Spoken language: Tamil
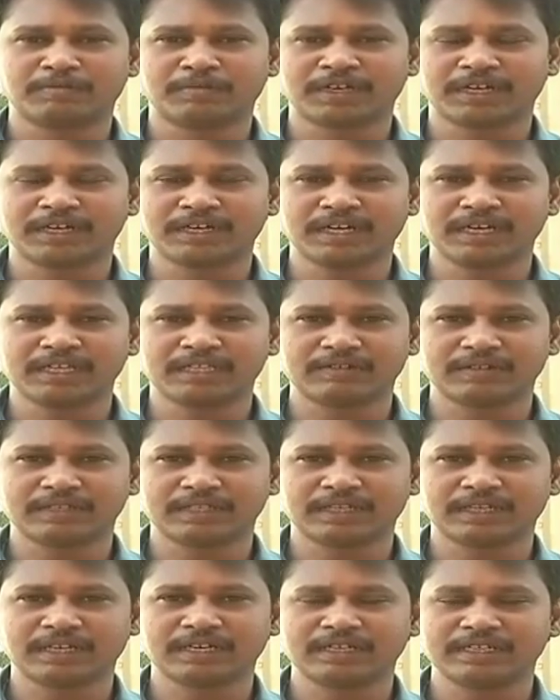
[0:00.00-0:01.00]
கண்காணித்து
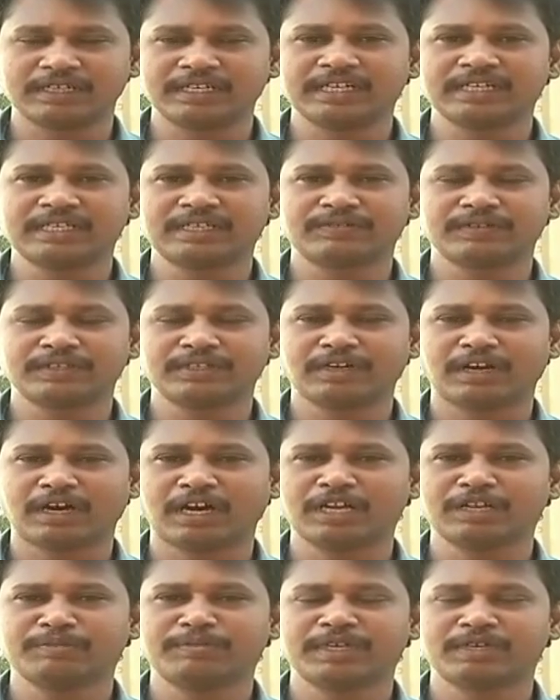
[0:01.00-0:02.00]
வந்தனர் நேற்று வந்து
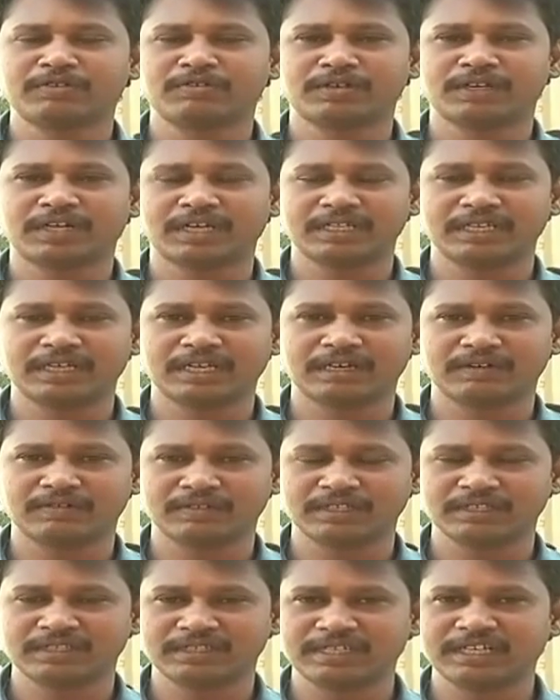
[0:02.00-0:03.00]
ஆறு பேர் கொண்ட அதிகாரிகள்
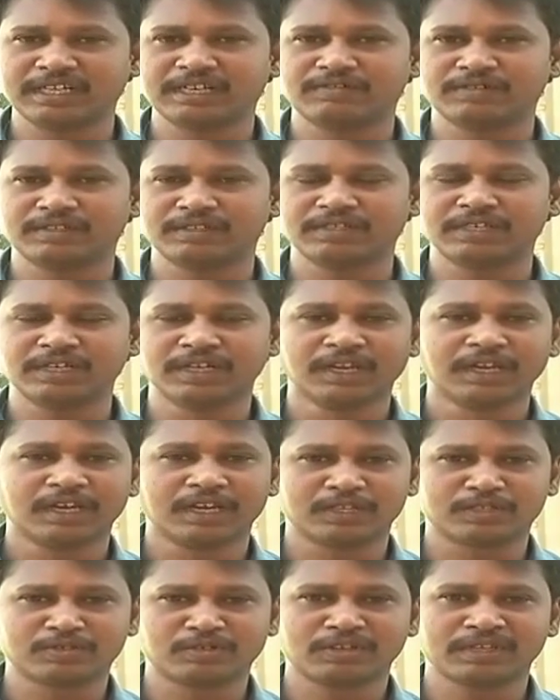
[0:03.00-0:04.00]
வந்து திடீர் வந்து
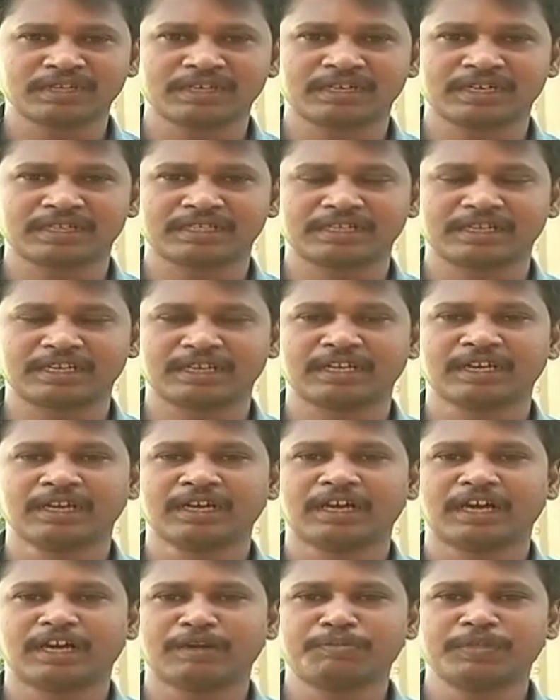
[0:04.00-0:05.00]
சோதனை நடத்தினர்
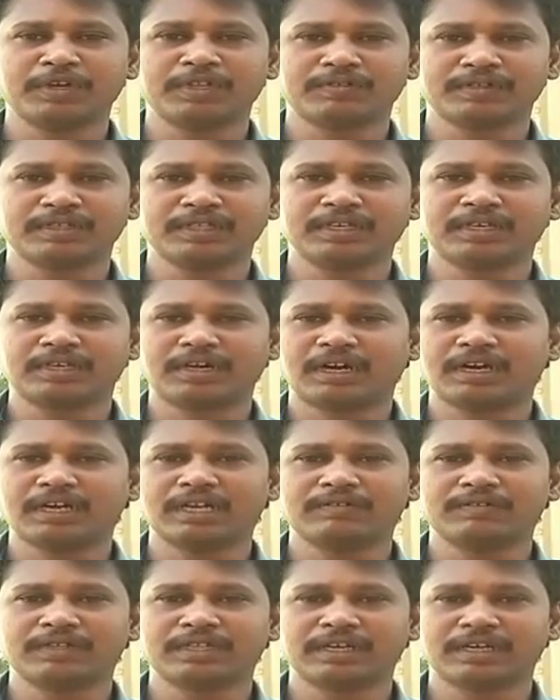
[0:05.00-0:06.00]
அப்போது வந்து
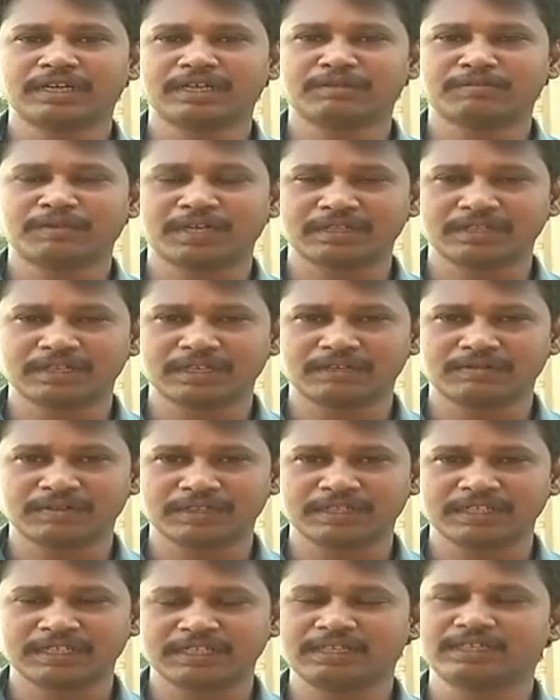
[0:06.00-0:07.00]
காலாவதியான மருந்துகள்
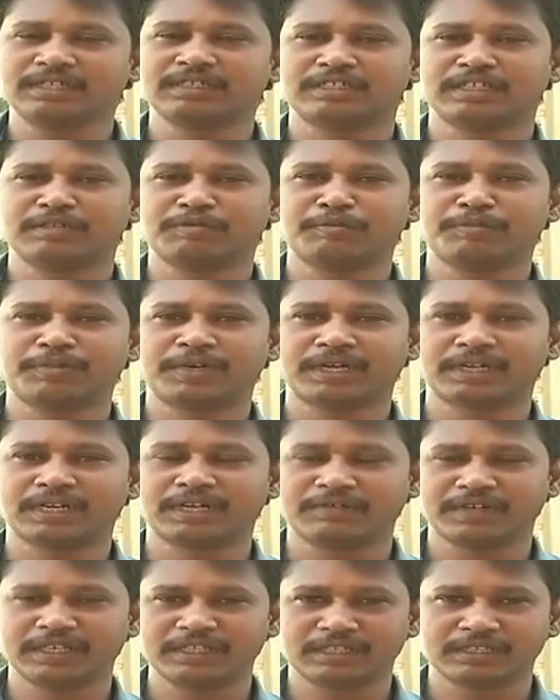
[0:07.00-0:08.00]
வந்து இங்கே சேமிப்பு
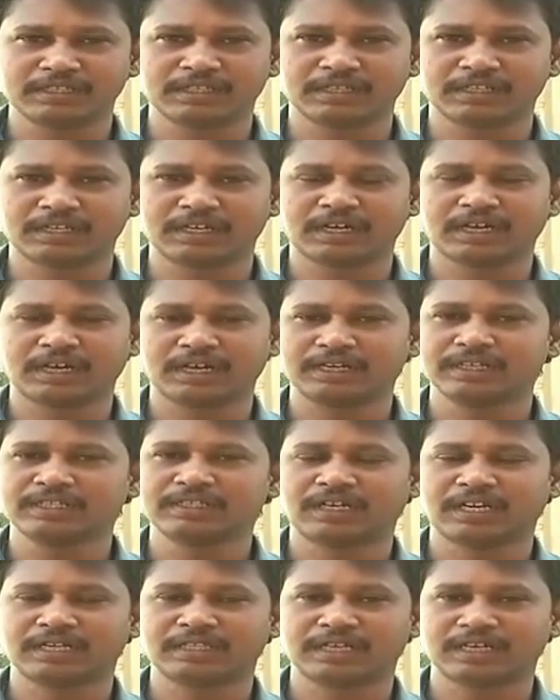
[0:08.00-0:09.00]
கிடங்கில் வைத்திருந்ததுக்கான
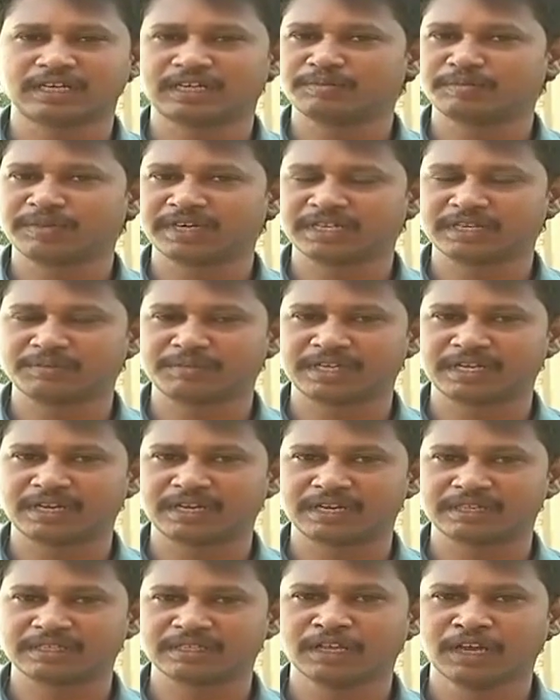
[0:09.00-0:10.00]
அனைத்து ஆதாரங்களும்
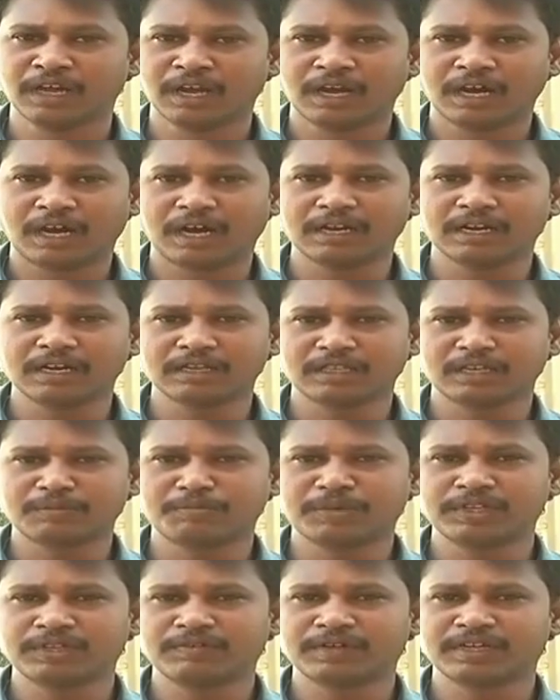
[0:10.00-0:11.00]
கிடைக்கப்பட்டிருக்கிறது ஆனால்
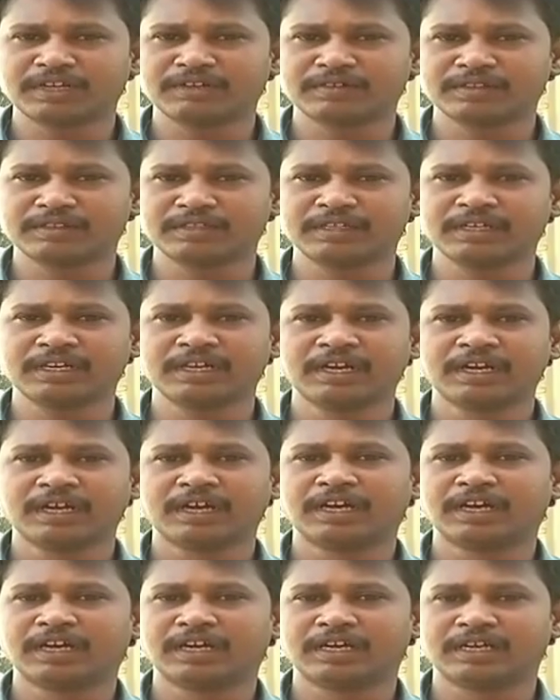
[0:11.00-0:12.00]
தற்போது வரை வந்து
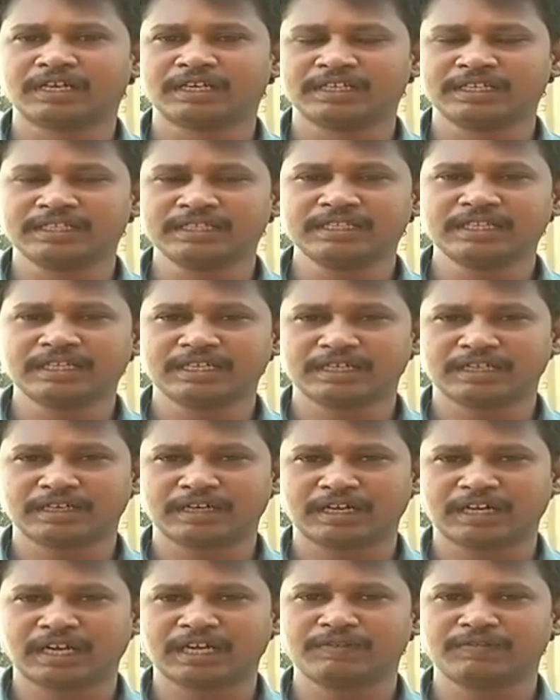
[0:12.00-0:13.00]
இந்த
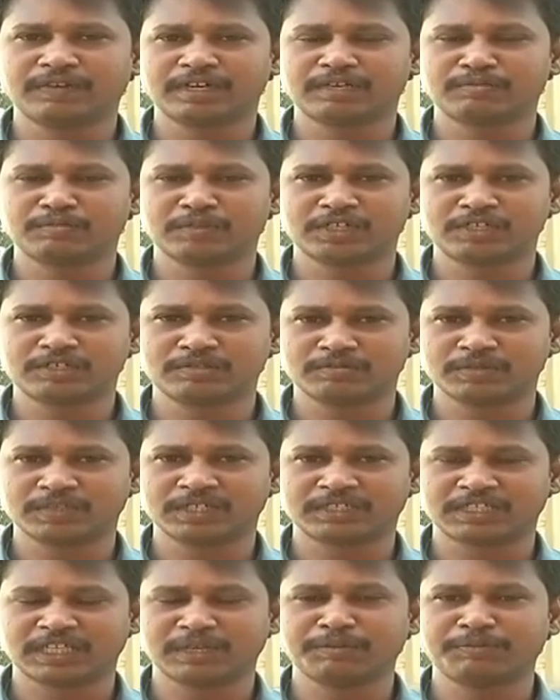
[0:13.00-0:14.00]
ஆய்வகம் மற்றும்
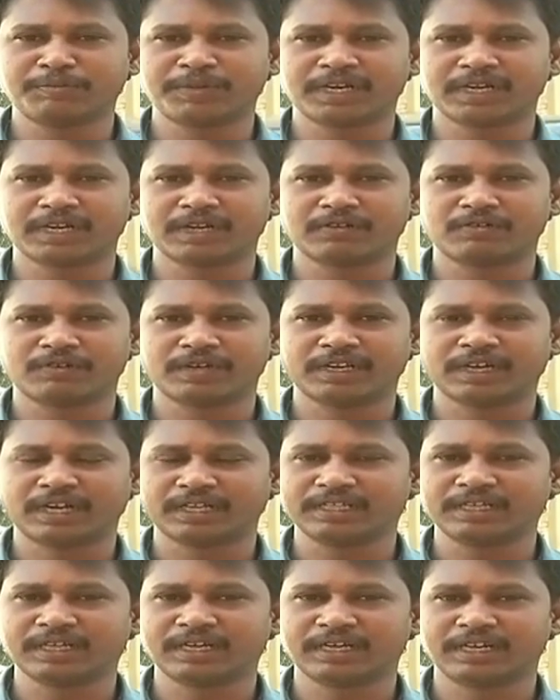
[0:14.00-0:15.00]
சேமிப்பு கிடங்களுடைய
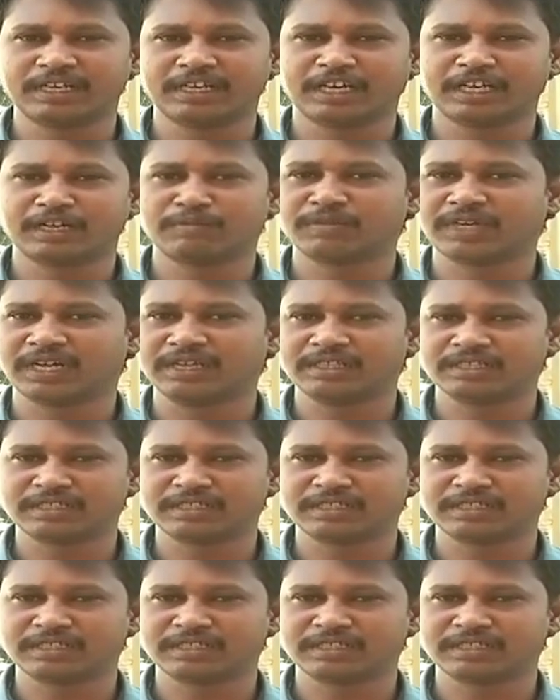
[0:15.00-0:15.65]
அதிகாரிகள் யாரும் கைது